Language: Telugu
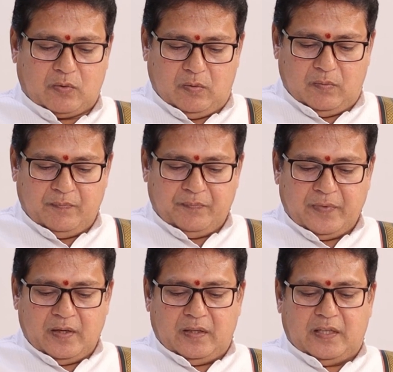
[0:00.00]
వరకు
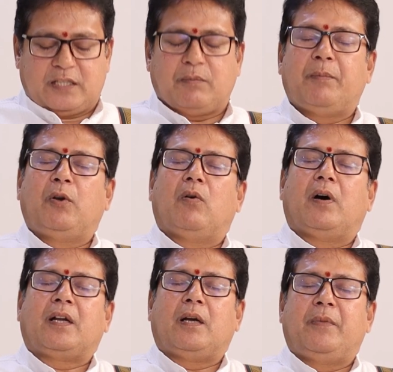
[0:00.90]
దశమంలో
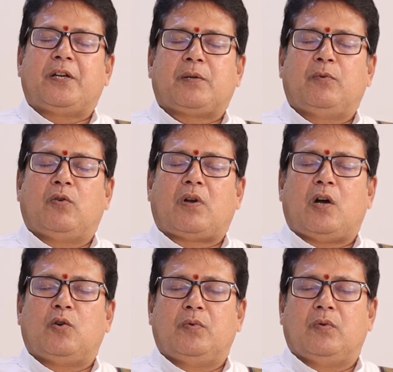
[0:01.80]
అనగా మేషంలో
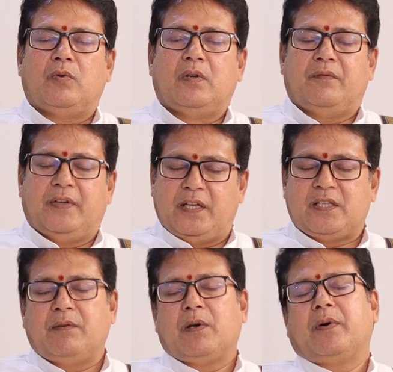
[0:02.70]
రాహువు
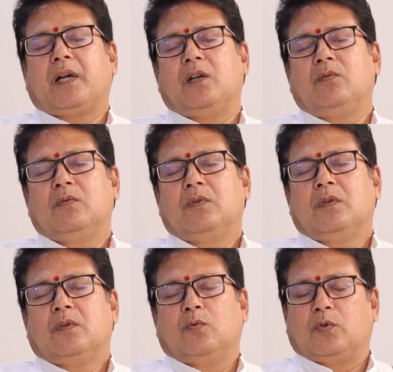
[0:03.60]
విదేశీ వ్యవహారాలు
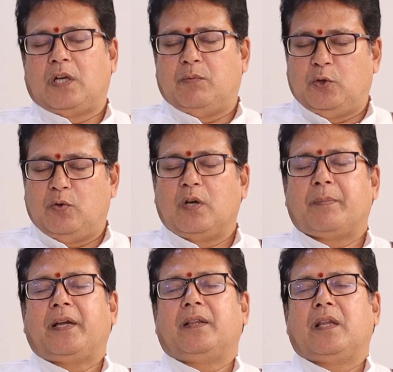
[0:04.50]
నూతన ఉద్యోగ
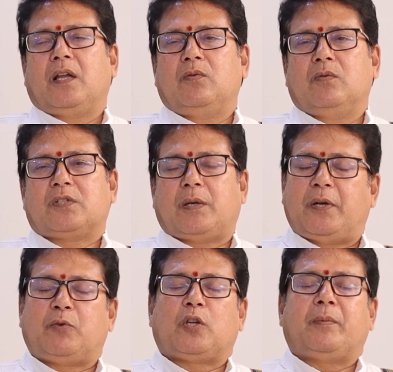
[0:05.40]
ప్రయత్నాలు
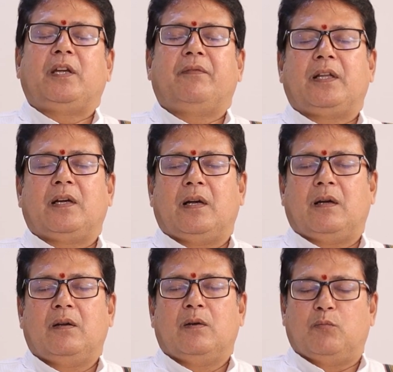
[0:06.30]
సఫలీకృతం అయ్యే విధంగా
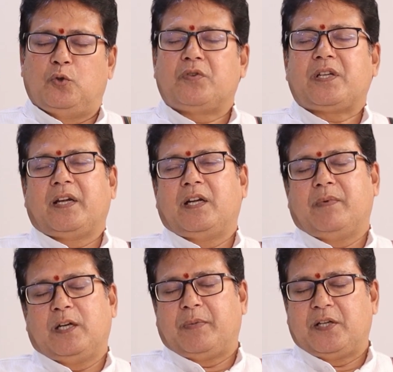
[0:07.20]
ముందుకు
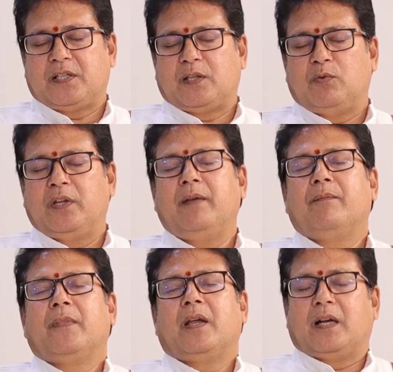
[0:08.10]
సాగేటువంటి పరిస్థితి ఉంది
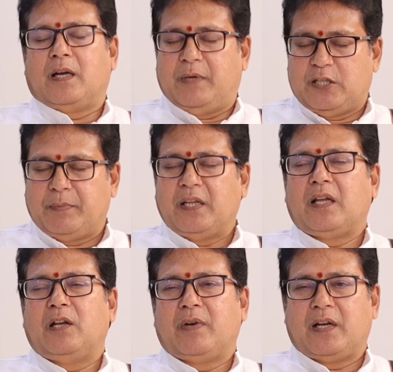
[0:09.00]
అనగా మంచి
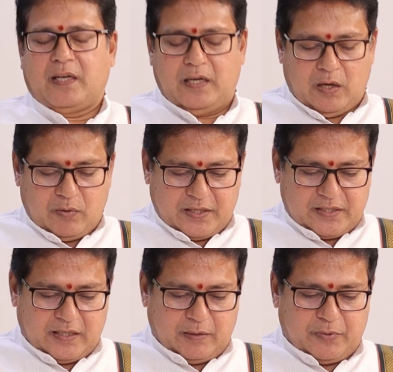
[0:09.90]
ఫలితాలు ఇవ్వడానికి
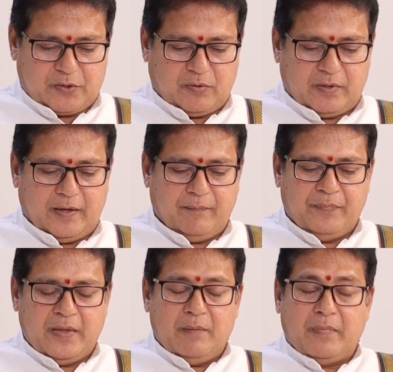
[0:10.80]
అవకాశం కనిపిస్తోంది
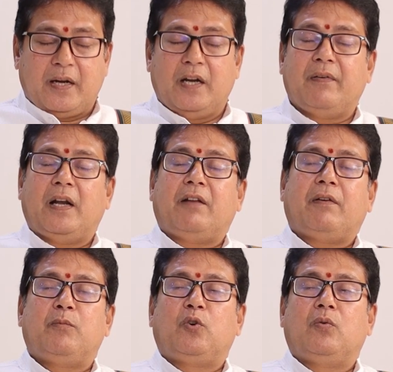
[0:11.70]
మరి రెండు వేల
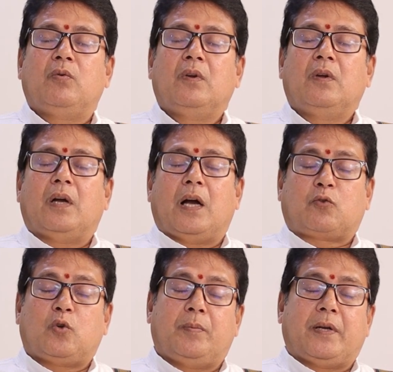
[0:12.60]
ఇరవై మూడు
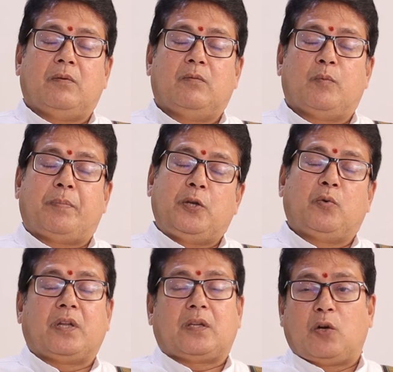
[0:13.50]
అక్టోబర్ ముప్పై
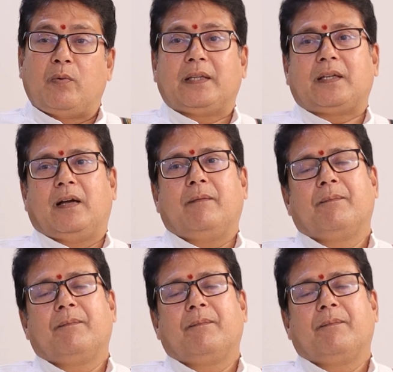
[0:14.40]
ఒకటి తరువాత